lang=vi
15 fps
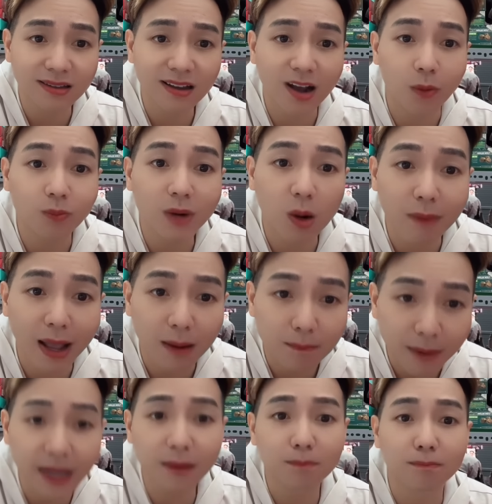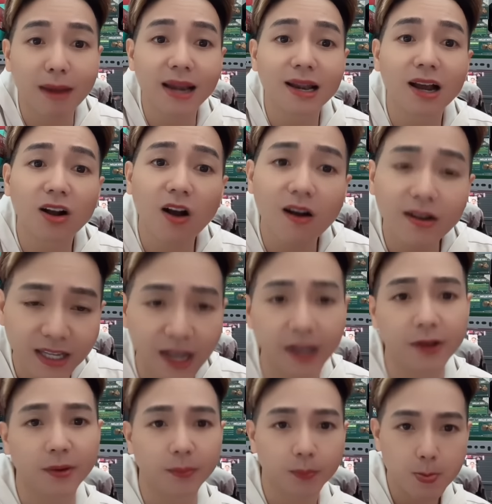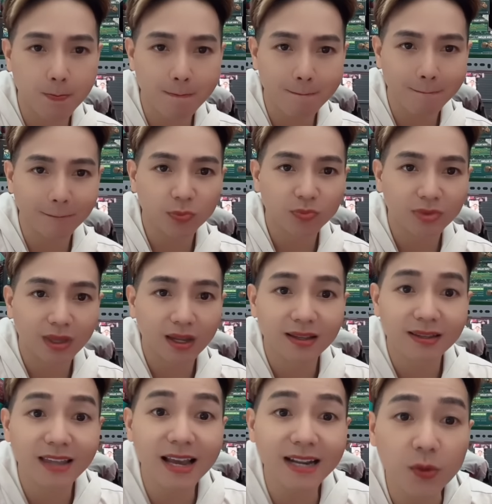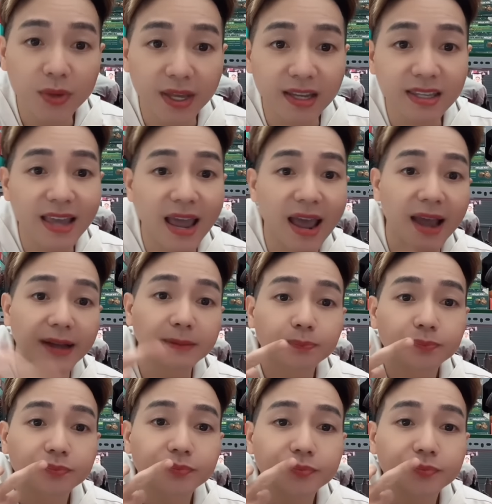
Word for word: cho cộng đồng mạng biết mày là con gì nha đạo diễn già